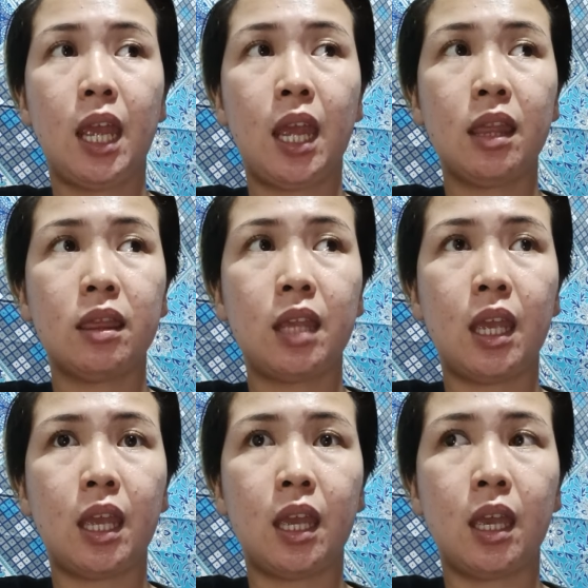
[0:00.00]
And
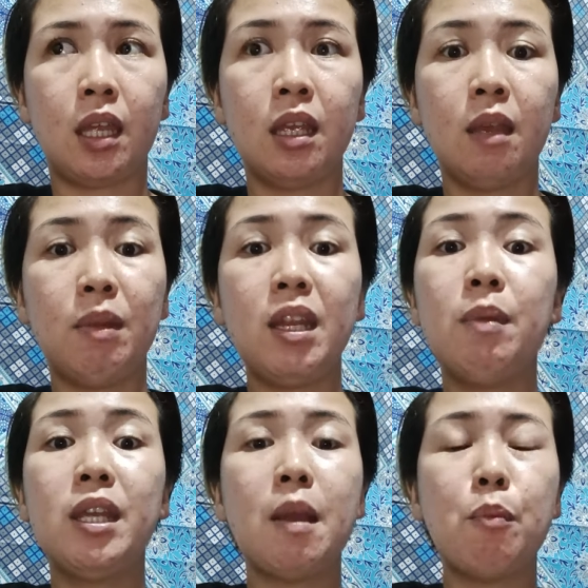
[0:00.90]
then,
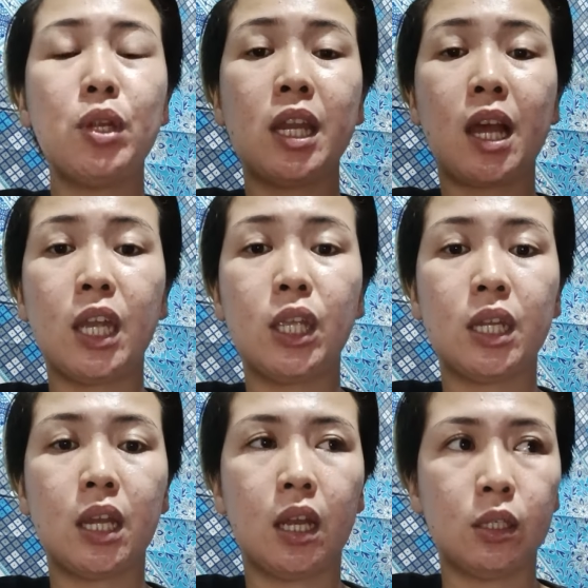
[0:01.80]
binibigyan po nila
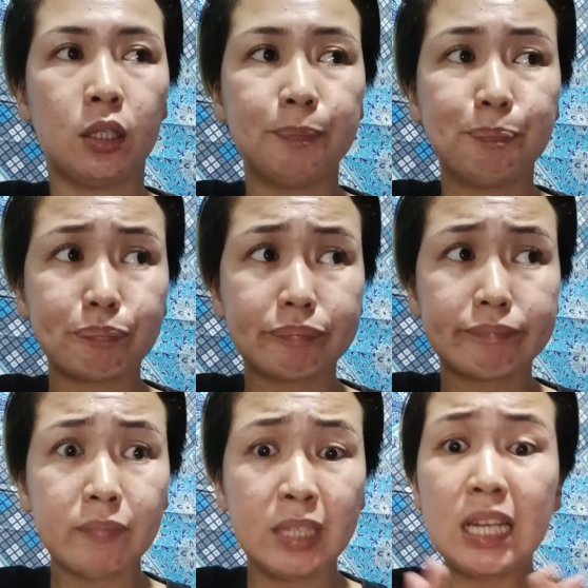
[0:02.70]
kayo ng, ano,
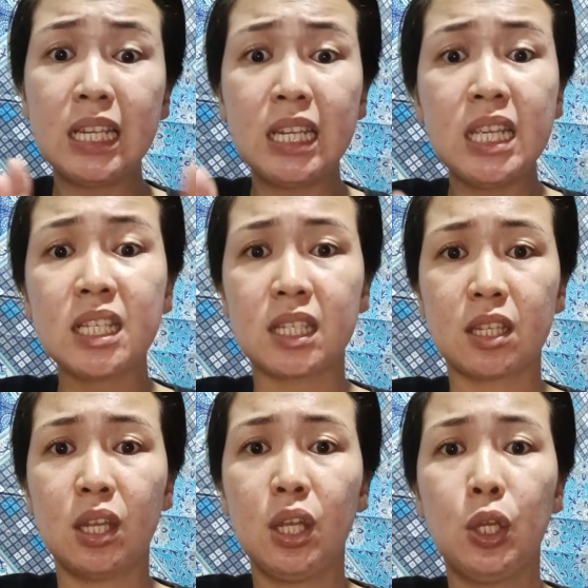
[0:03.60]
ng list
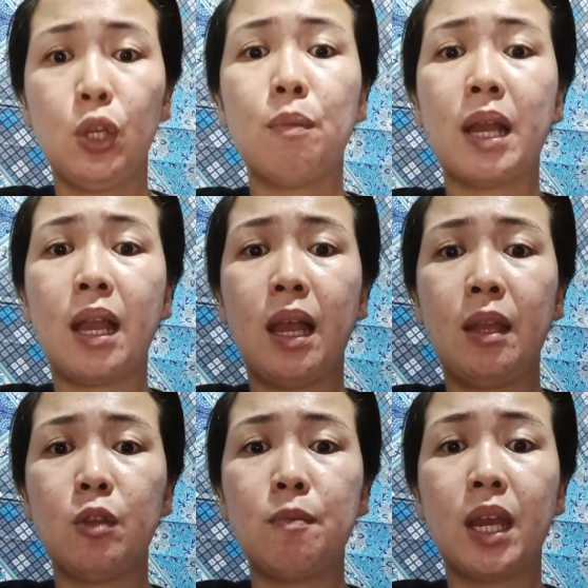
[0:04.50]
ng mga,
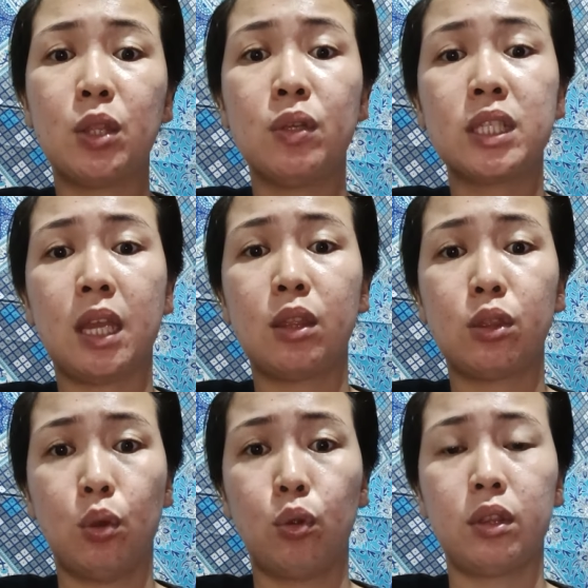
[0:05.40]
ng mga do's
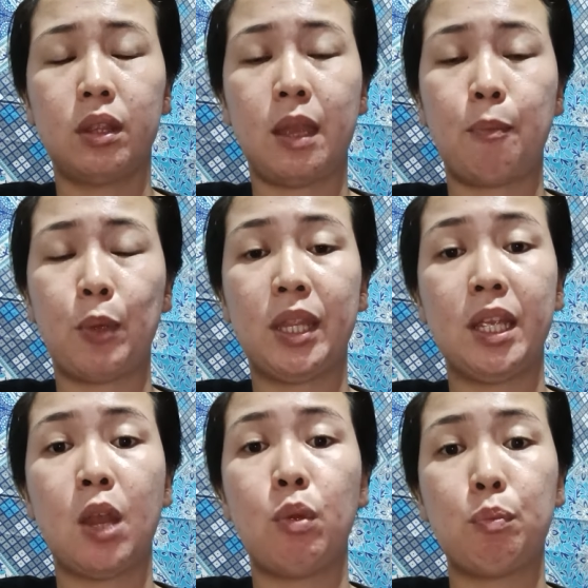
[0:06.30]
and don't na
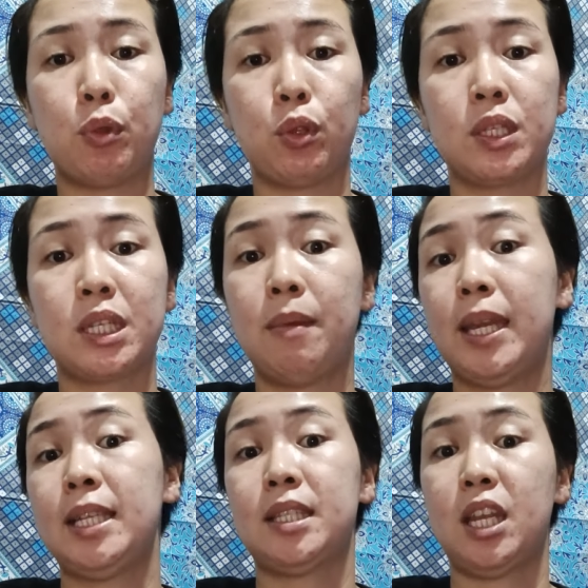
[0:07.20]
pwedeng gawin po doon sa
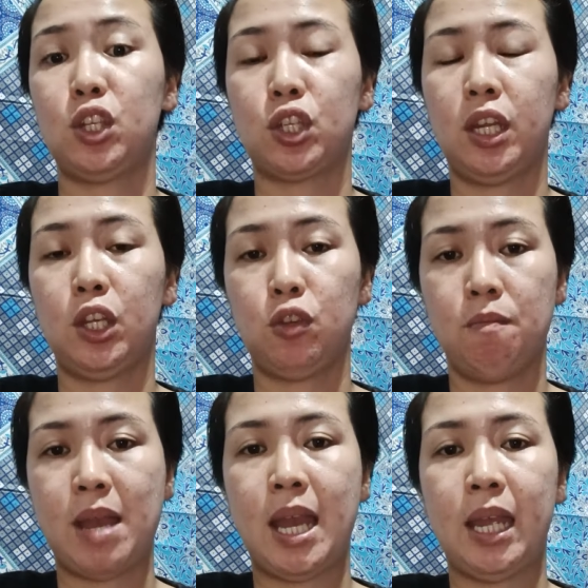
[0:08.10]
mga extension ng
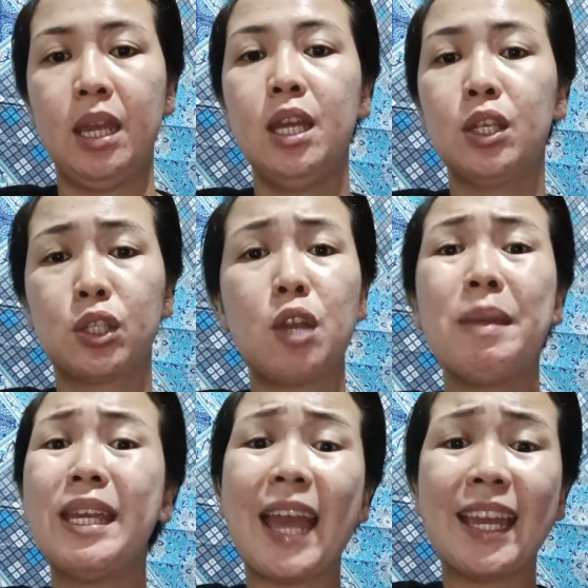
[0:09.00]
inyong bahay. So,
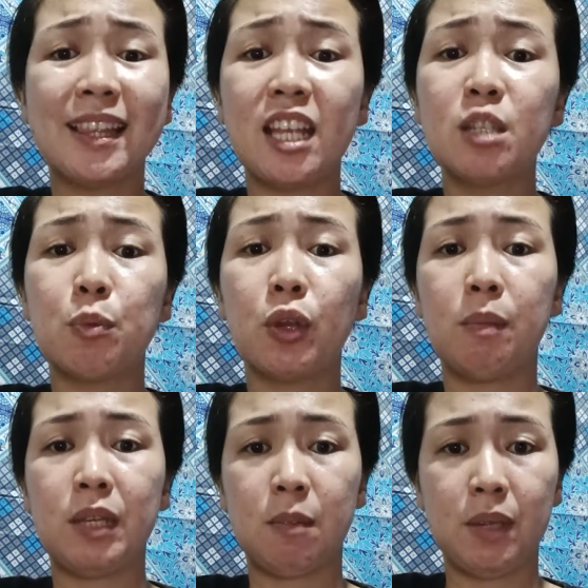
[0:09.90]
yung may guidelines pong
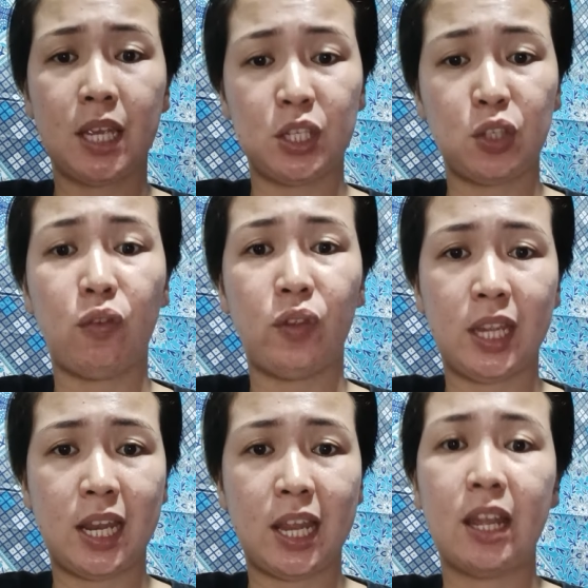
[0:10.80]
ibinibigay si
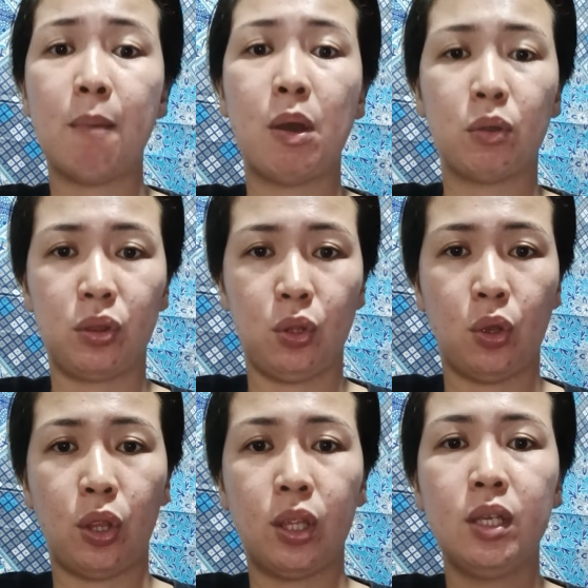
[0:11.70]
VLN about
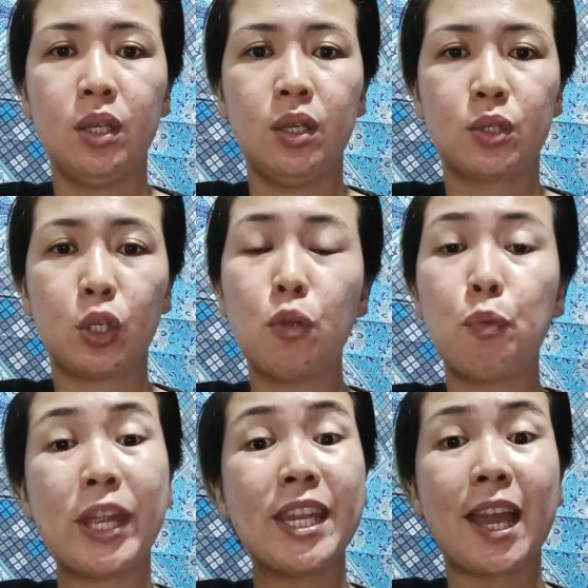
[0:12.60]
doon. So,
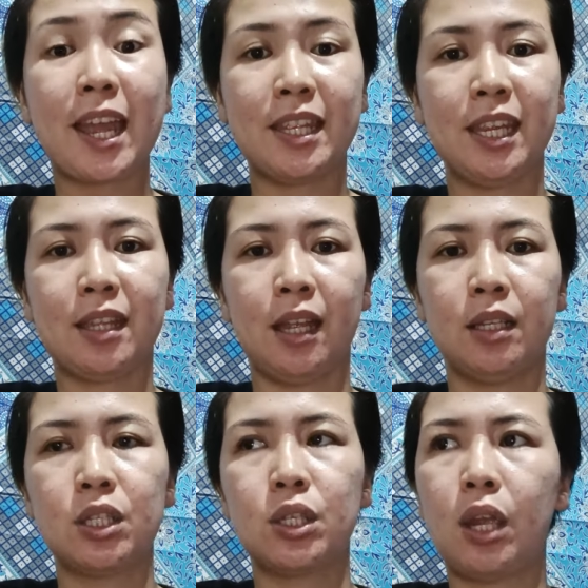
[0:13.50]
yun po ay
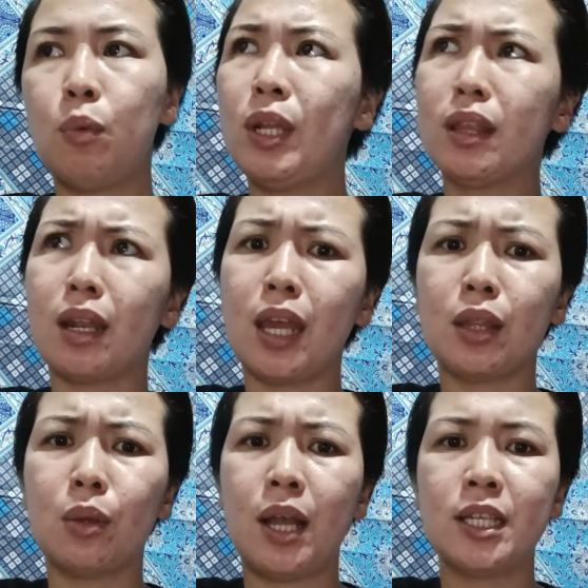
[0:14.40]
naka-detail. So, I will try
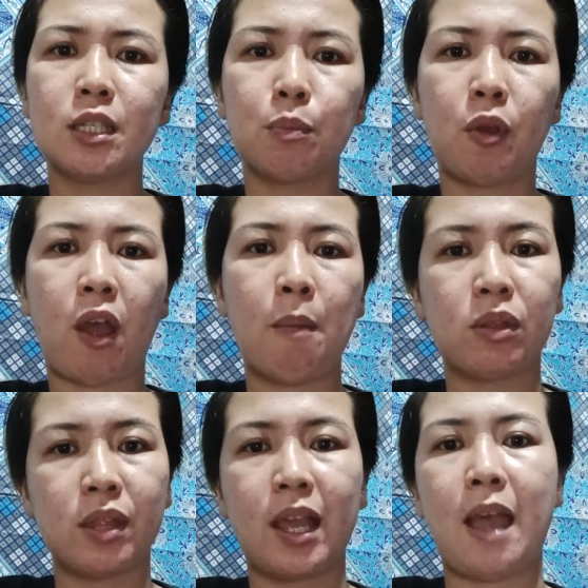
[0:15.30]
to ask po
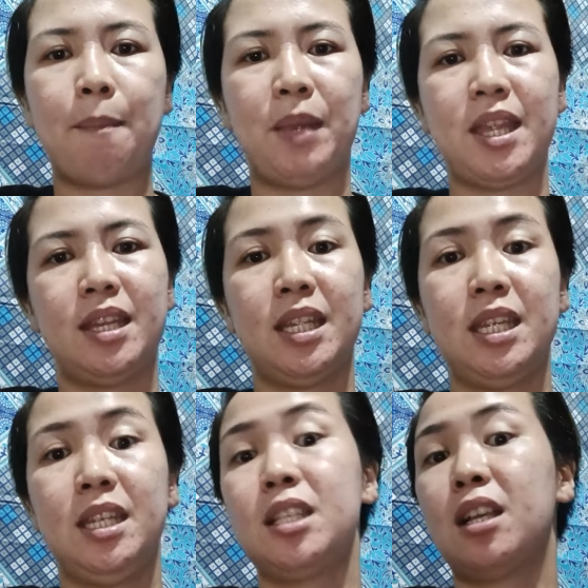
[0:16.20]
about the copy then
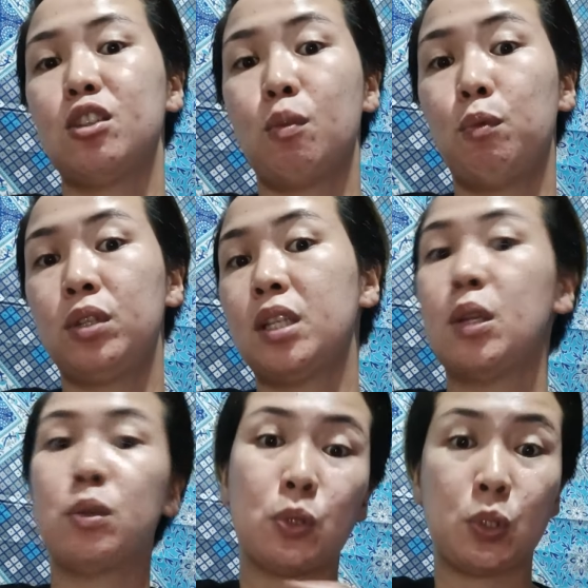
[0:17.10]
i-discuss ko po siya
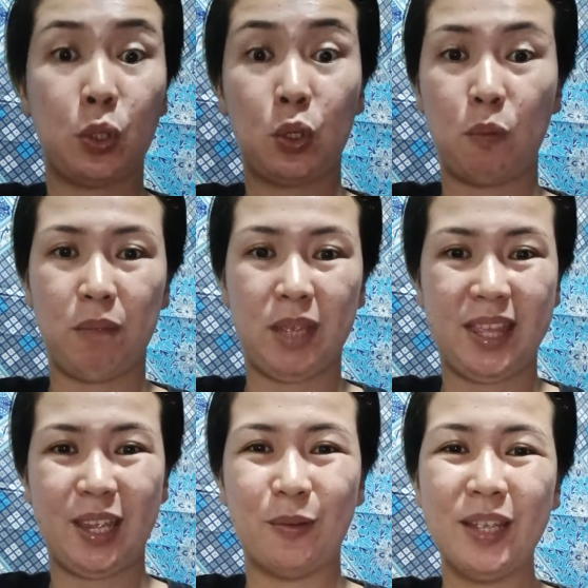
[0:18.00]
sa susunod kong
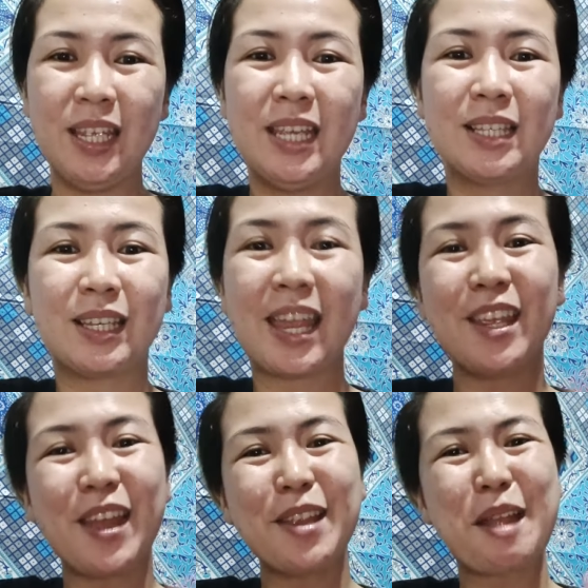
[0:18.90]
video. So,
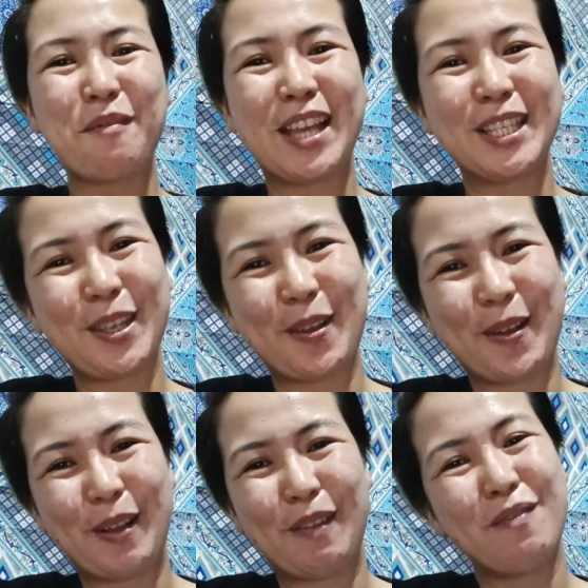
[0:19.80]
thank you and God bless you
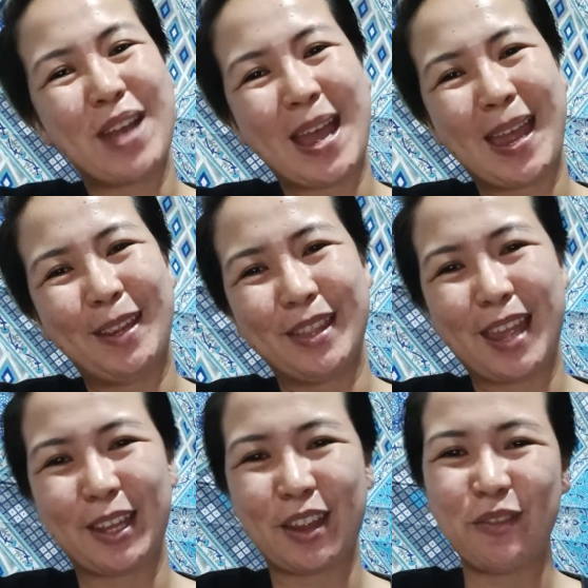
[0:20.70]
all. Bye-bye. Good
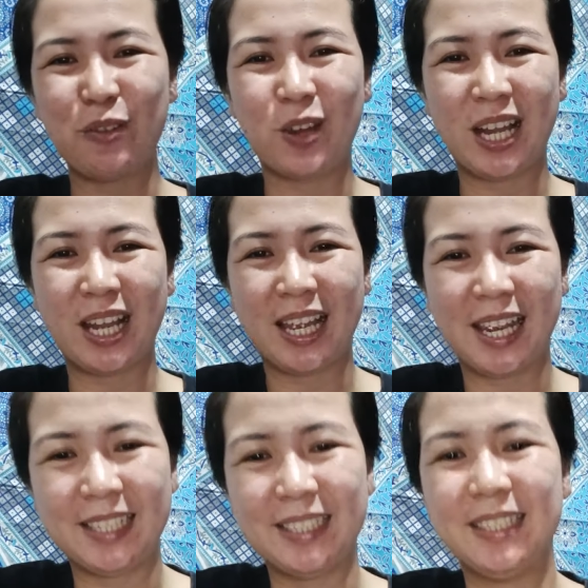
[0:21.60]
night,
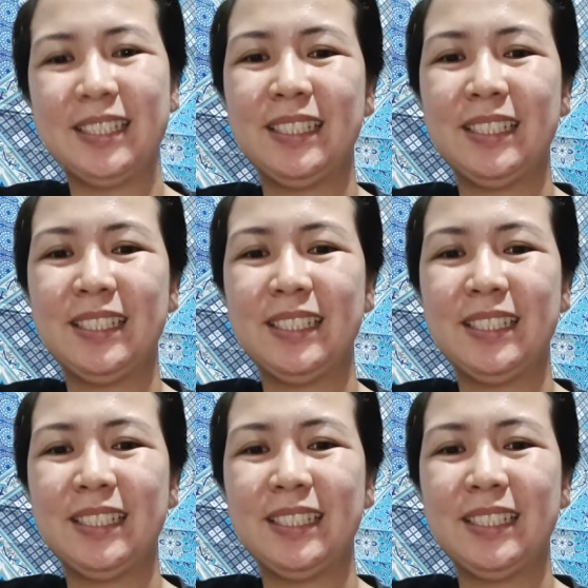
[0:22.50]
everyone.